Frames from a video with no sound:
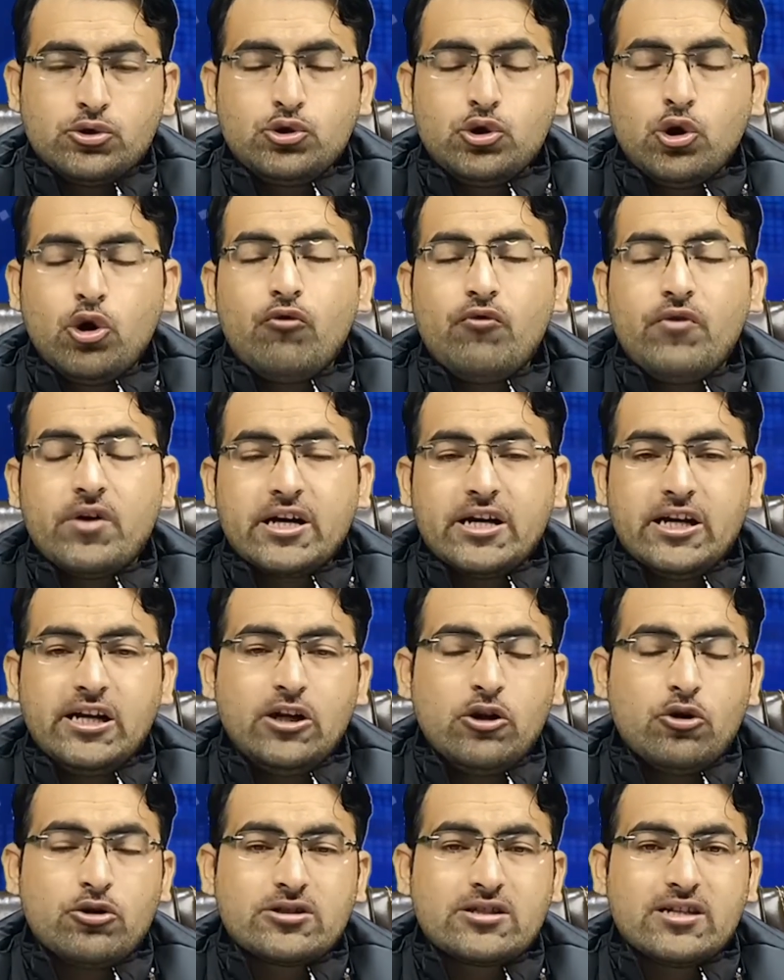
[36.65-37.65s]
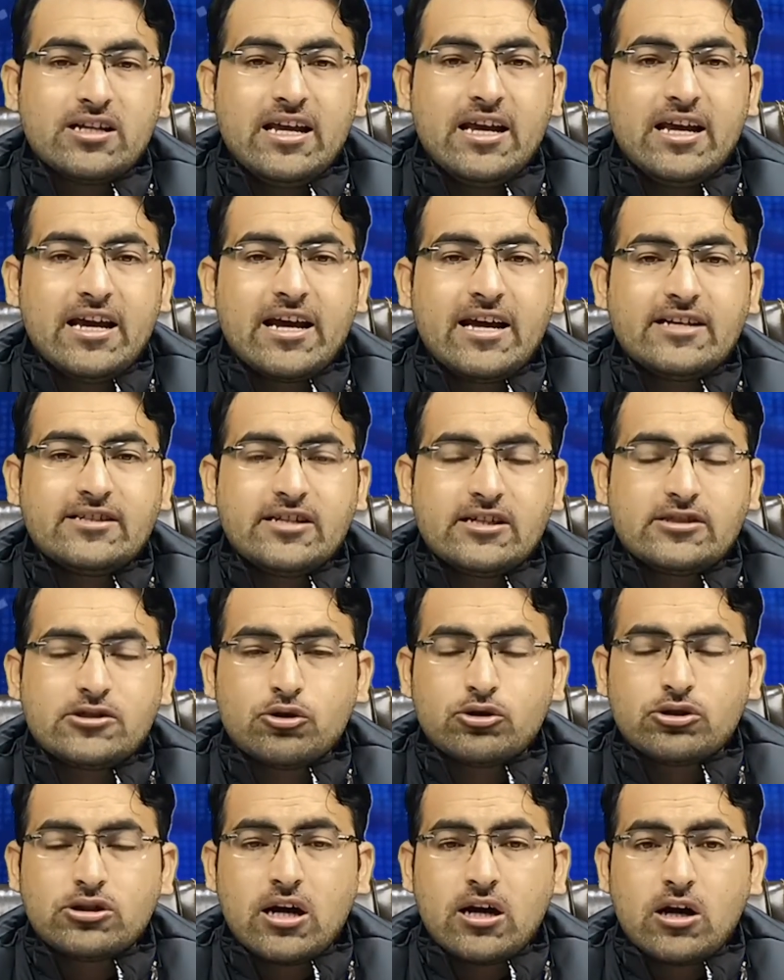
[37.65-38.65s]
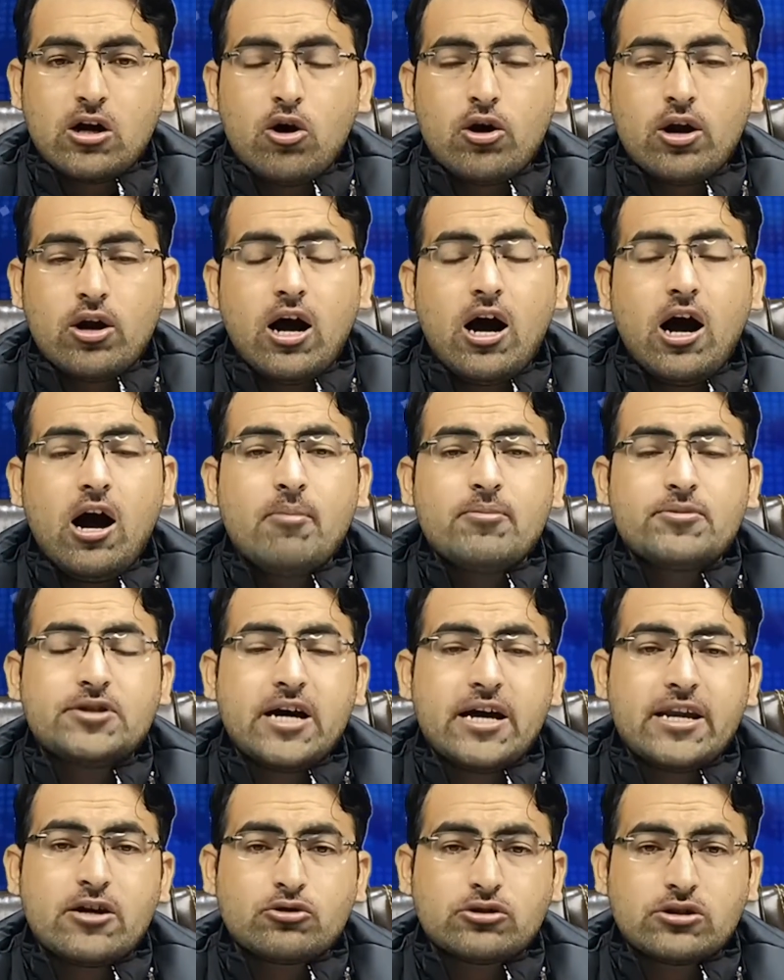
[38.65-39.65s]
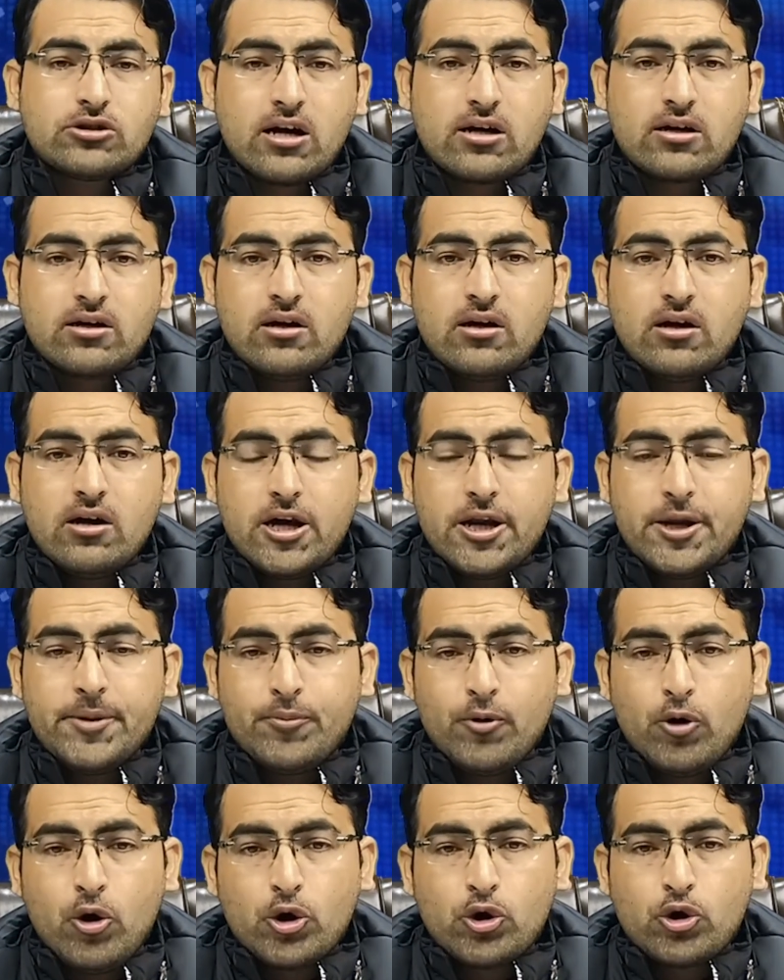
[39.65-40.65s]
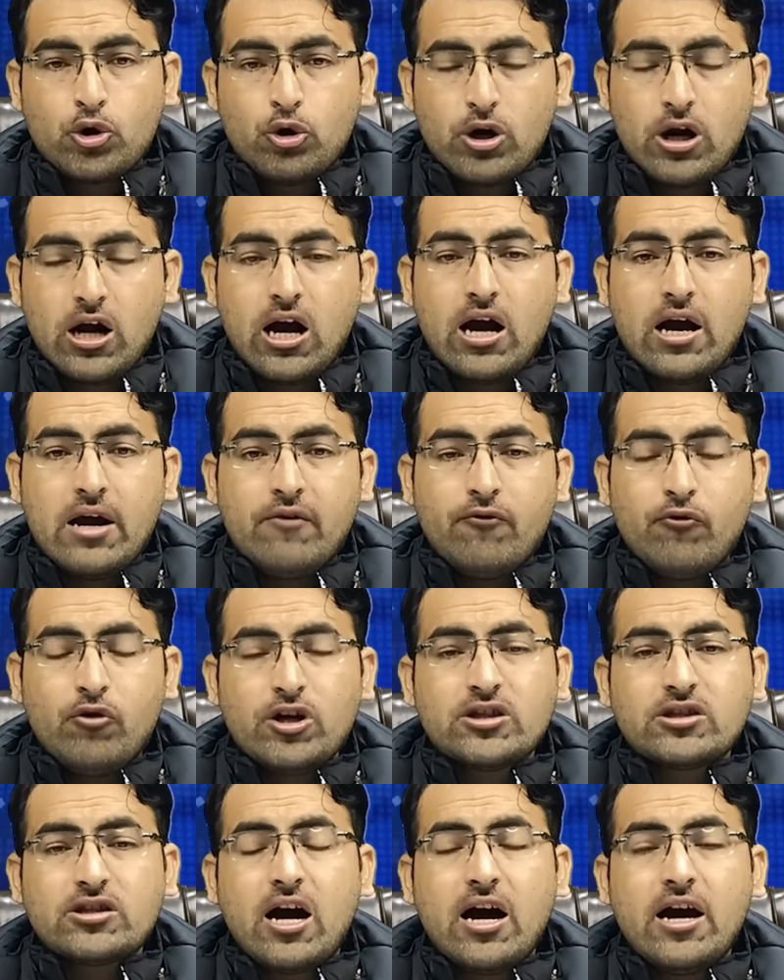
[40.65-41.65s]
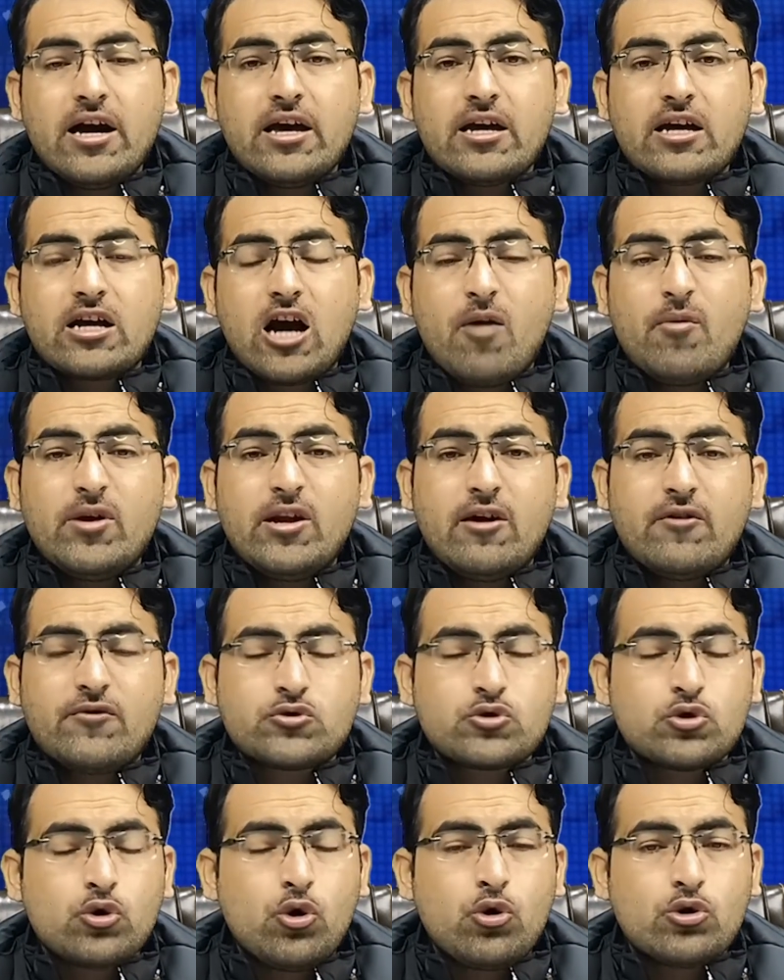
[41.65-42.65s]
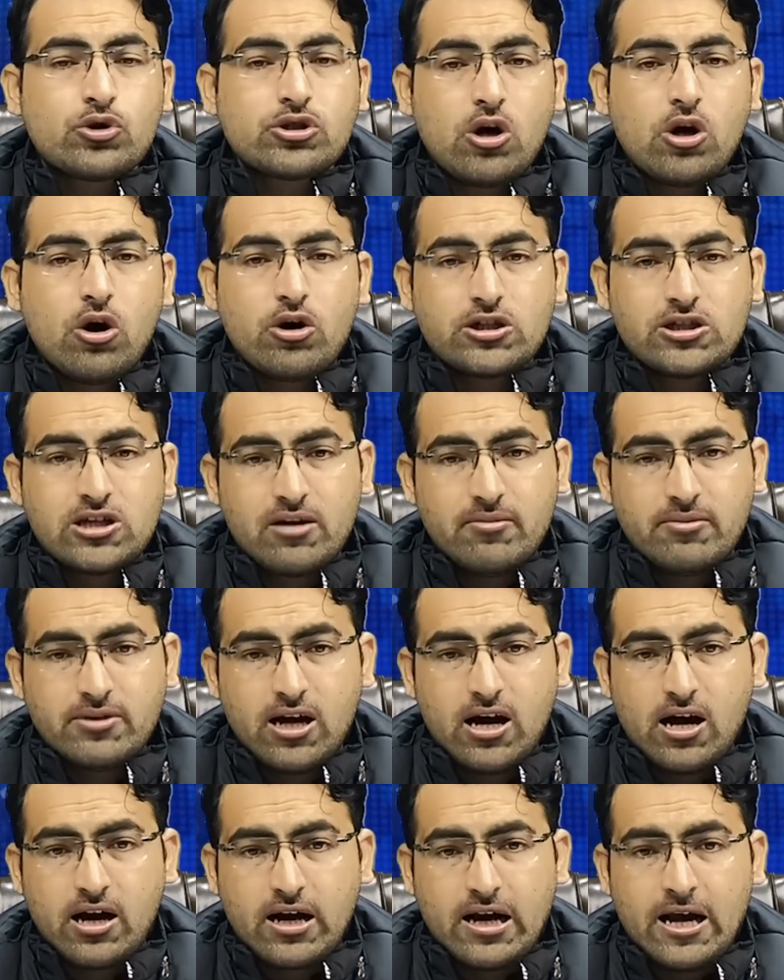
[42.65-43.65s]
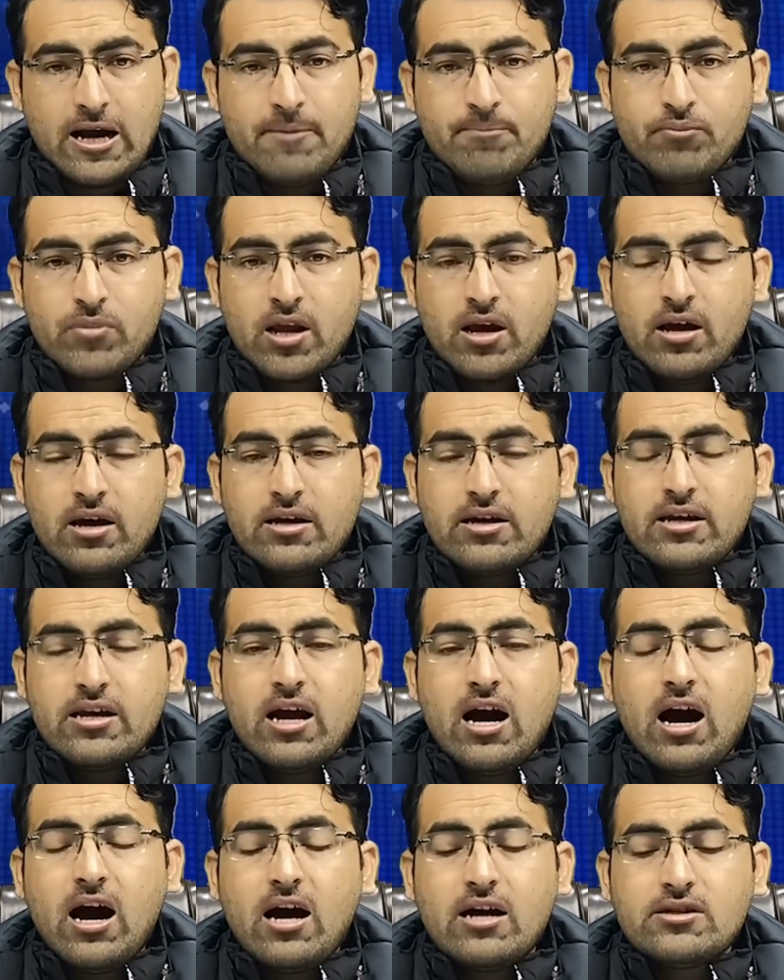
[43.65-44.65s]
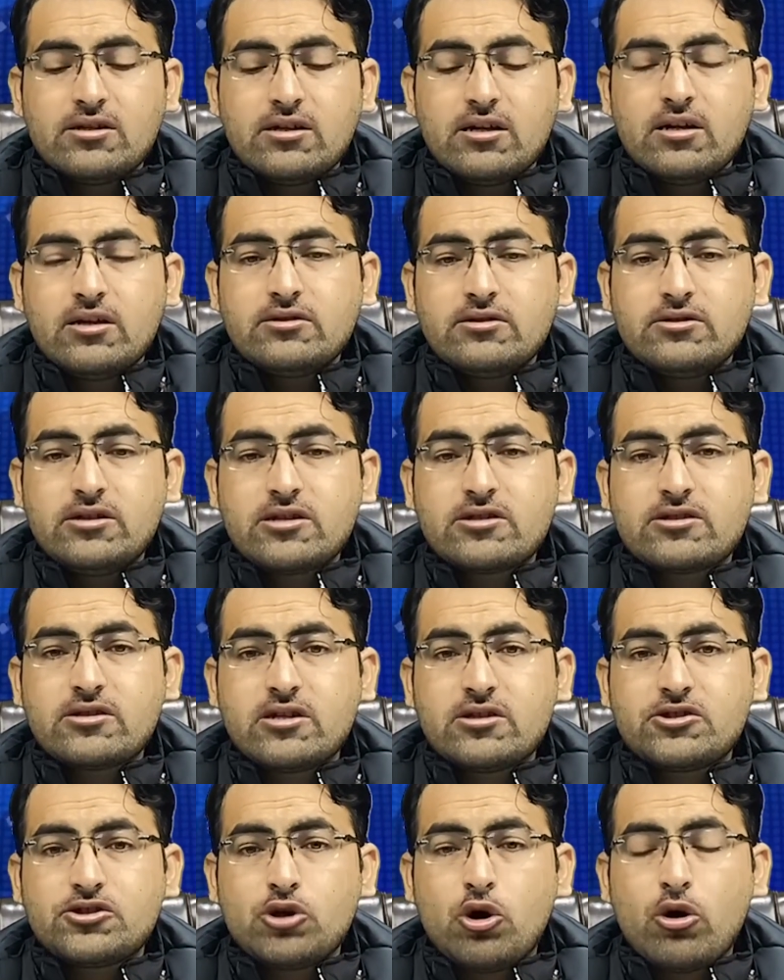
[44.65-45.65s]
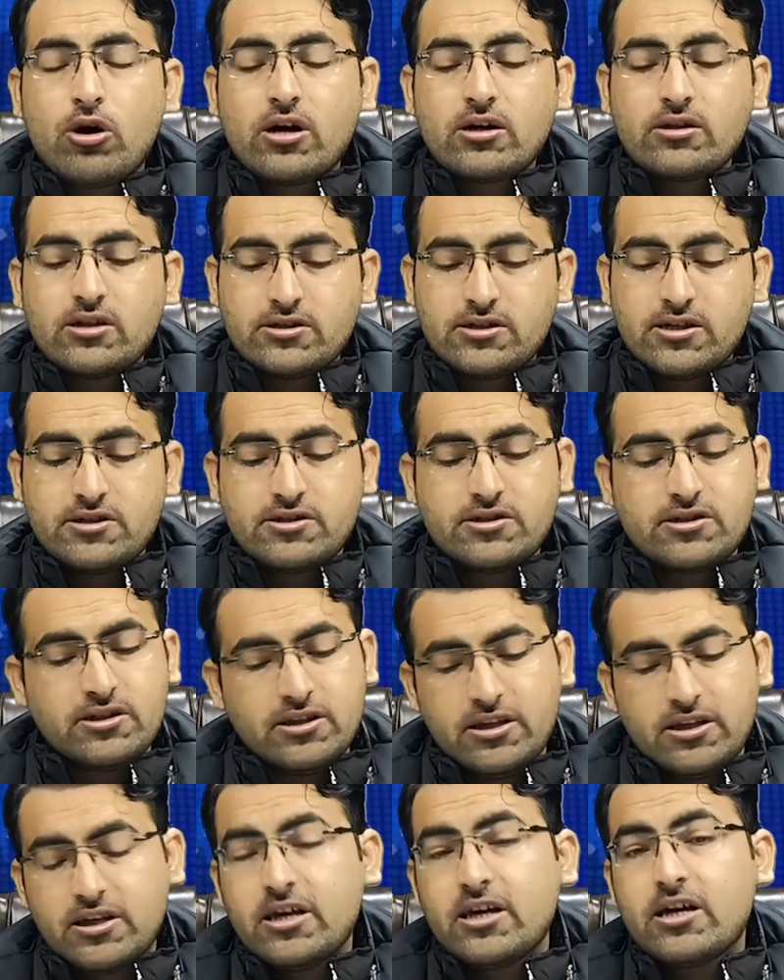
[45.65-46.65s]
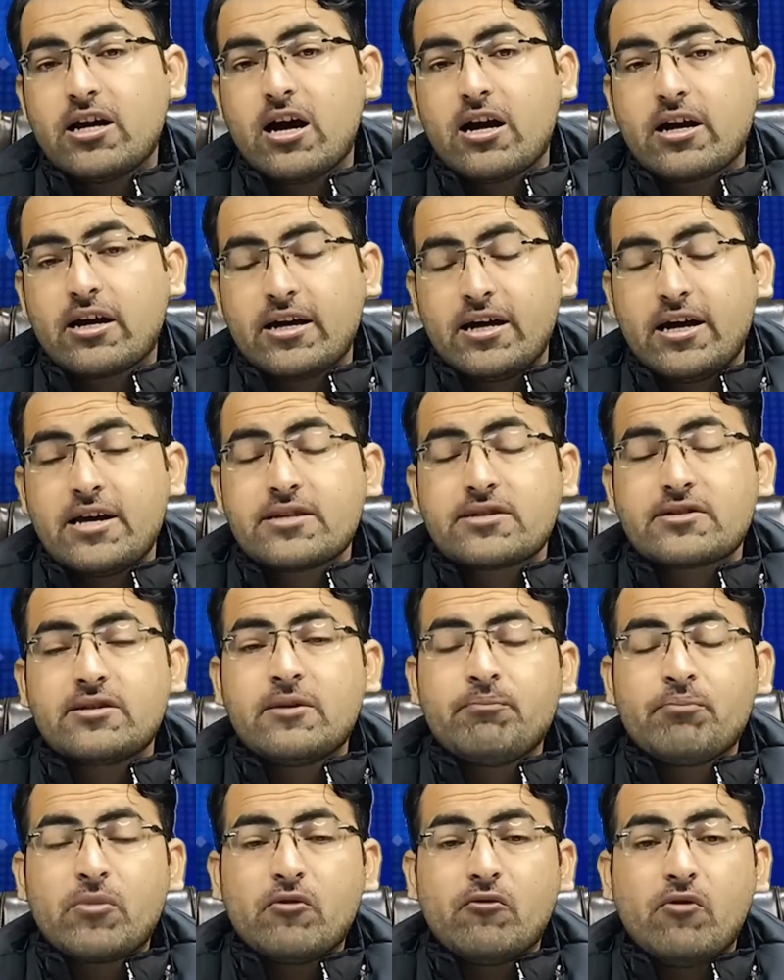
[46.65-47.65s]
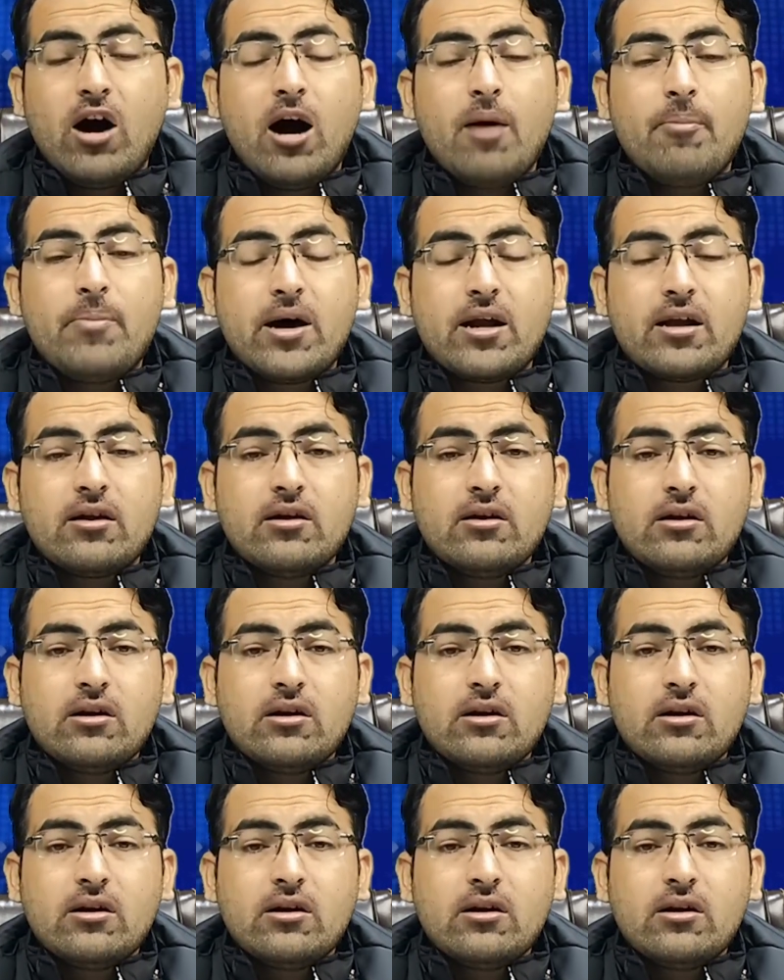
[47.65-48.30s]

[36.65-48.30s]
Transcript: जो वकीलों से लेके जजों तक और आम शहरीों तक रिपोर्ट हो रहा है वो इंतहाई काबिल अफसोस और शर्मनाक है यानी आज जस्टिस शौकत अजीज़ सिद्दीकी का केस वहाँ पर